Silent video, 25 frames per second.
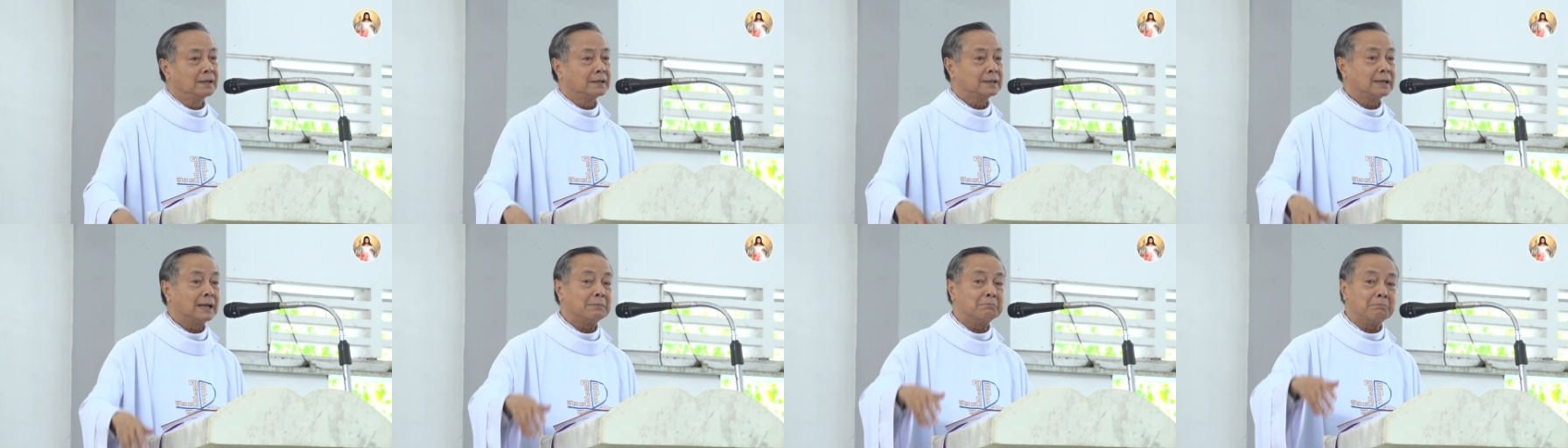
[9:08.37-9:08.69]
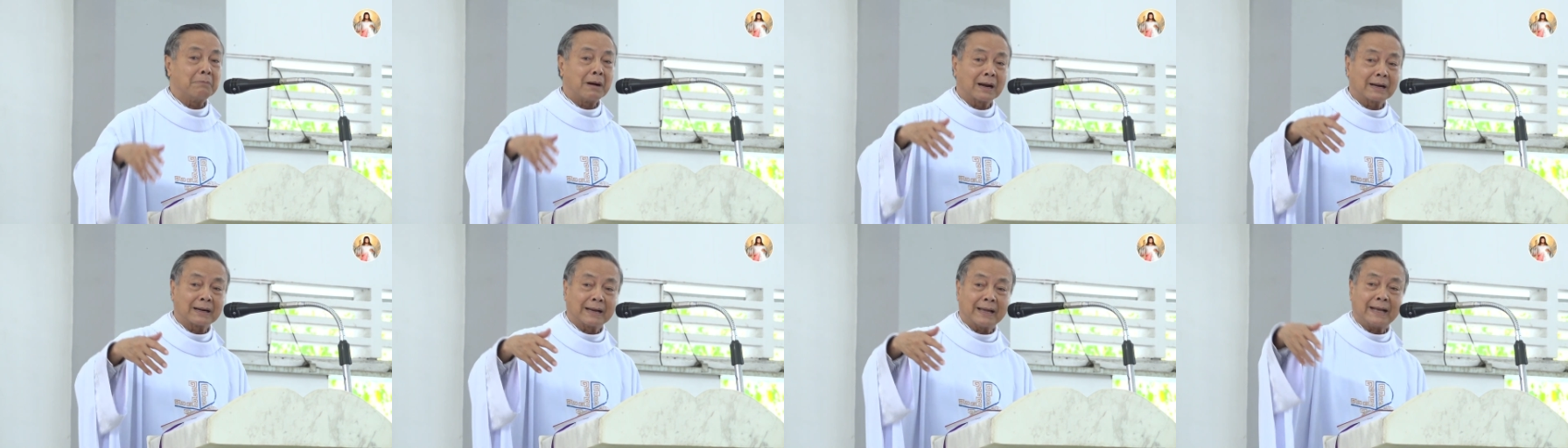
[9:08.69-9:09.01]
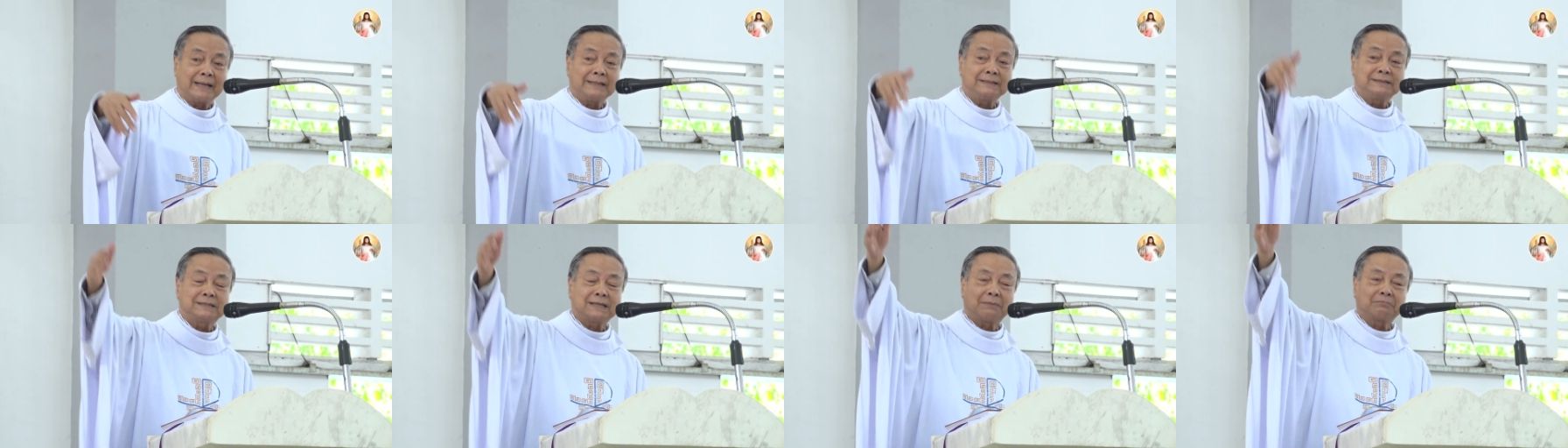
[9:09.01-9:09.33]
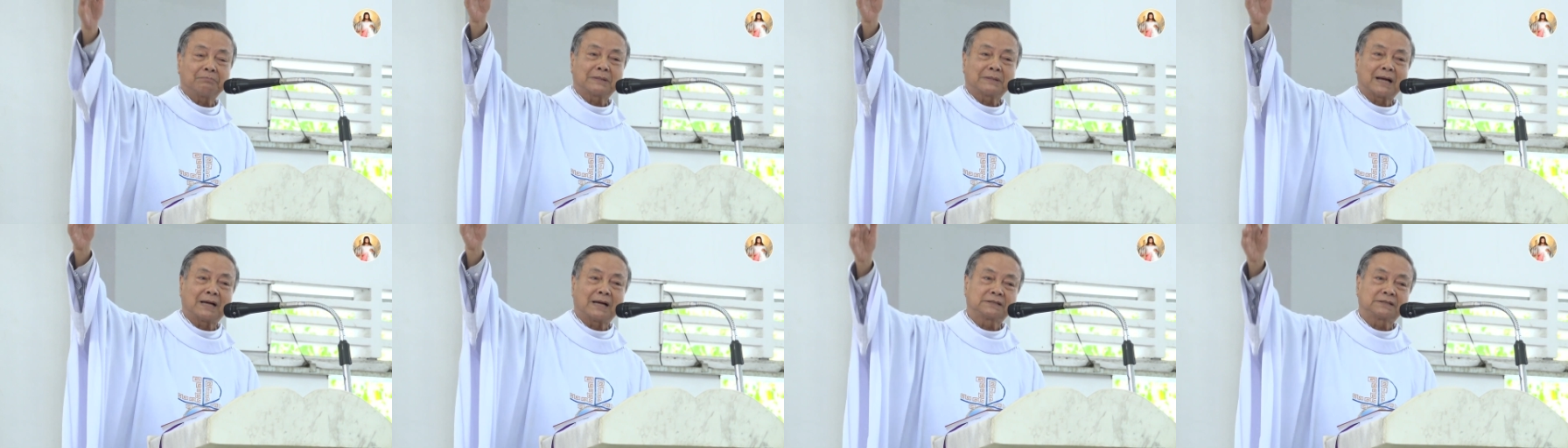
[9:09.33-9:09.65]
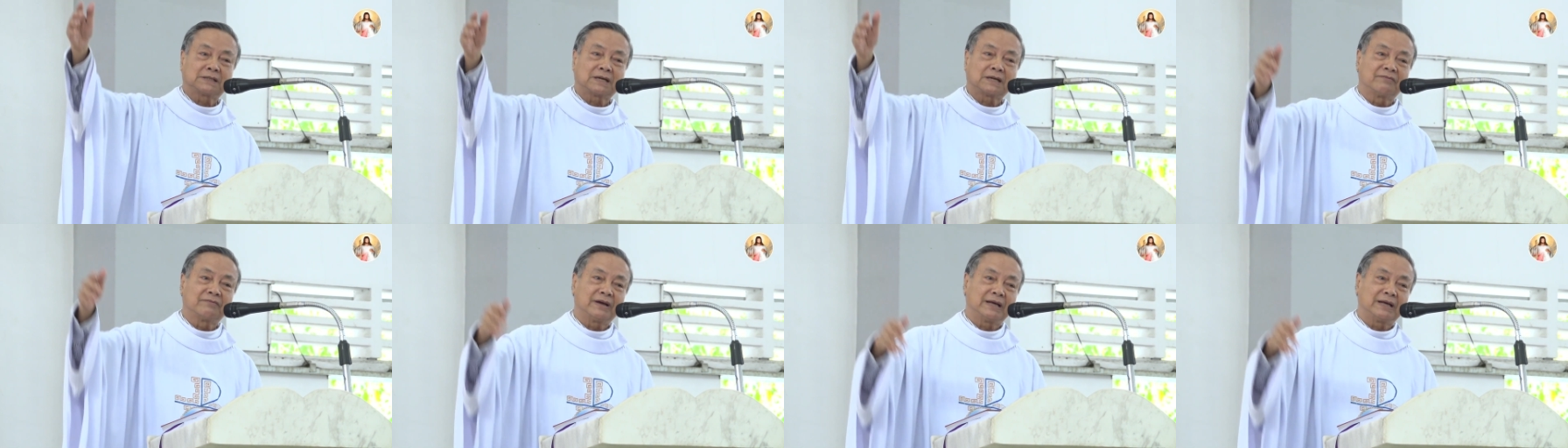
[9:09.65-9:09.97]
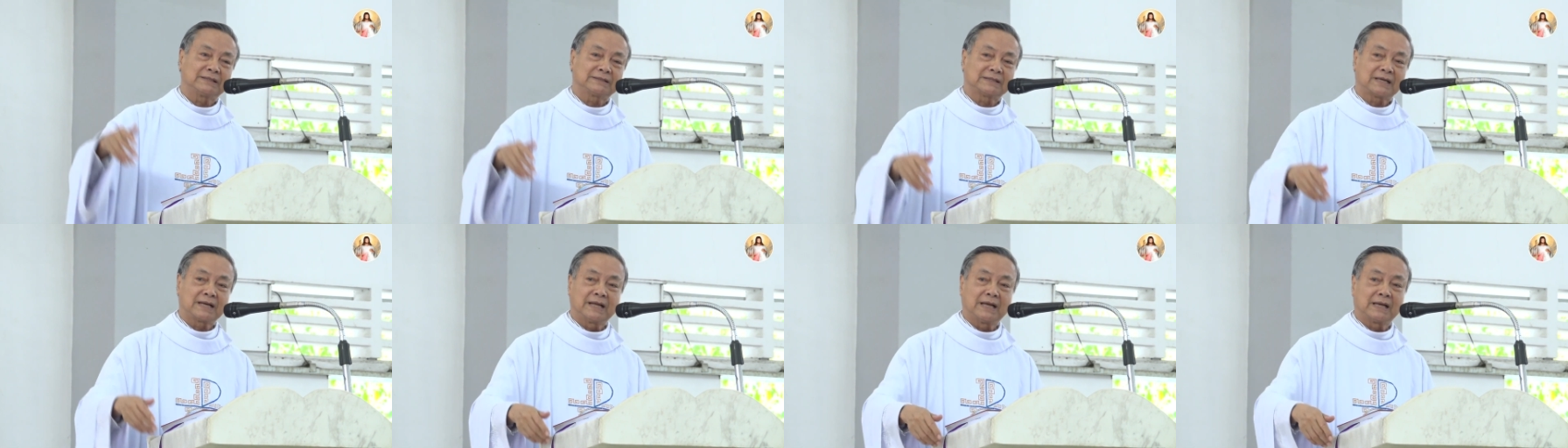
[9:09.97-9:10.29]
để bằng này anh chị em ta trở về
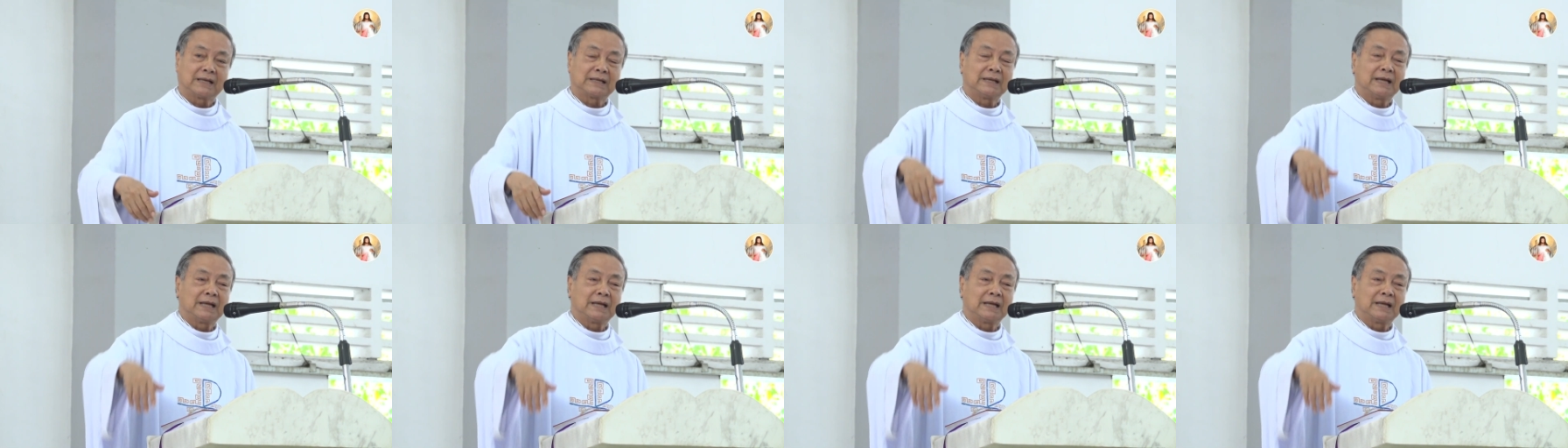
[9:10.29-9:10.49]
gia đình,